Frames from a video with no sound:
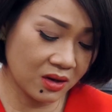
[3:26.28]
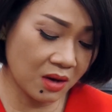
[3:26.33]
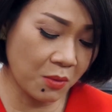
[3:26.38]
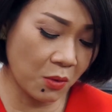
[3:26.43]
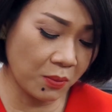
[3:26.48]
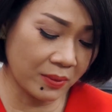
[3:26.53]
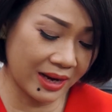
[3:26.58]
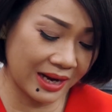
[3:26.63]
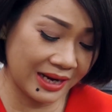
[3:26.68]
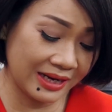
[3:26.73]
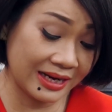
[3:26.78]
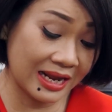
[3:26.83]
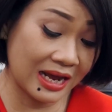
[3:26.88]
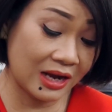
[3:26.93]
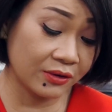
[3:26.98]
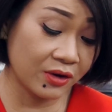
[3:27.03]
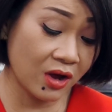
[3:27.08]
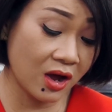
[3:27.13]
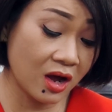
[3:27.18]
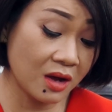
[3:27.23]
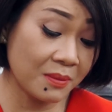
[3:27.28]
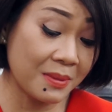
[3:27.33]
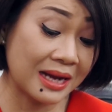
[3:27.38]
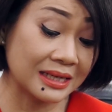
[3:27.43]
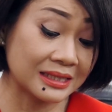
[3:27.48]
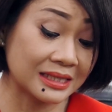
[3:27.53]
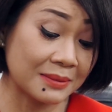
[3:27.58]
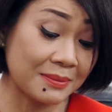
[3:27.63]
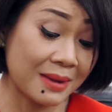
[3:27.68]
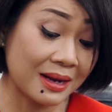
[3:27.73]
Có một ngày nào đó
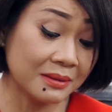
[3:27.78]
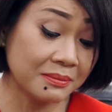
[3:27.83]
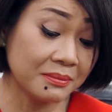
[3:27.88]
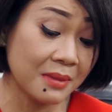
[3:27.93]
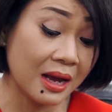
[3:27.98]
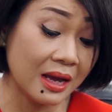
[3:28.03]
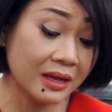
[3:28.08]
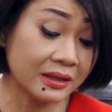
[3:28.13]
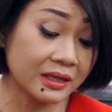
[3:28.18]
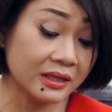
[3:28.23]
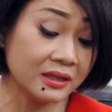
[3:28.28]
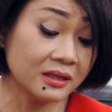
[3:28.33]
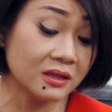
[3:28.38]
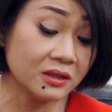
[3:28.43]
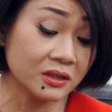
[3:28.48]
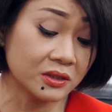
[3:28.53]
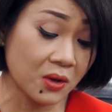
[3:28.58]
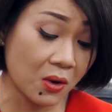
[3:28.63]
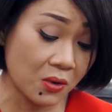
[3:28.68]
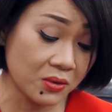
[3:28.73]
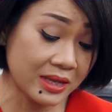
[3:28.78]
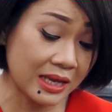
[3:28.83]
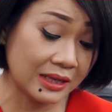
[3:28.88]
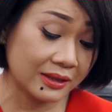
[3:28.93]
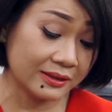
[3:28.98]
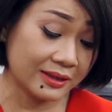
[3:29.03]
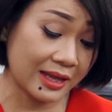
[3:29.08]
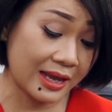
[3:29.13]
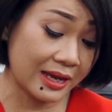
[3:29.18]
ba sẽ bắn bể kiến cửa sổ nhà người